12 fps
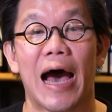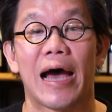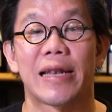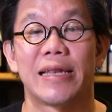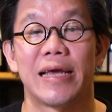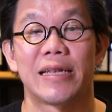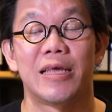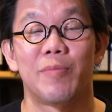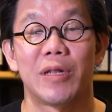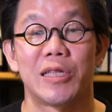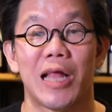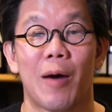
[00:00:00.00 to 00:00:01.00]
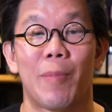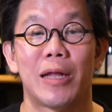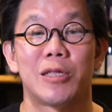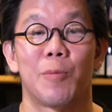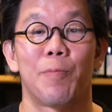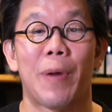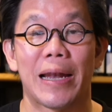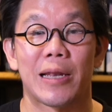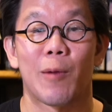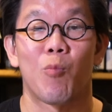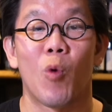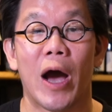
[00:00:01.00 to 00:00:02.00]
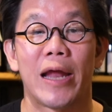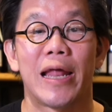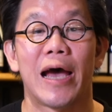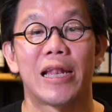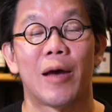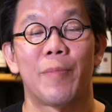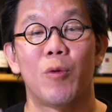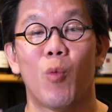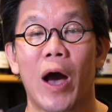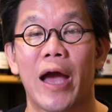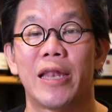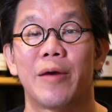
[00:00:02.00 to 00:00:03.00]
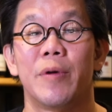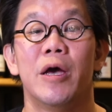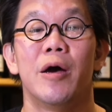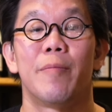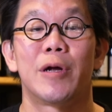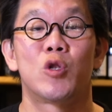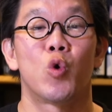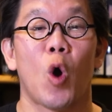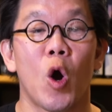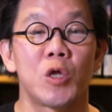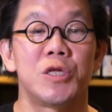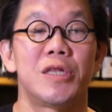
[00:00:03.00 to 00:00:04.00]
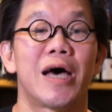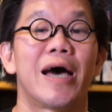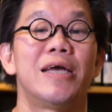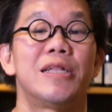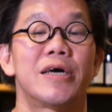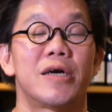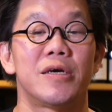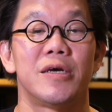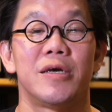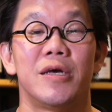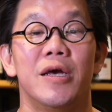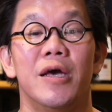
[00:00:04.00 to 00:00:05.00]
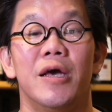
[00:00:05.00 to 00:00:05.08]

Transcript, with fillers: กาศเนี่ยที่มันสามารถสัมผัสกับไวน์ได้ทำให้ไวน์เนี่ยมันถูกออกซิไดซ์แล้วก็คือ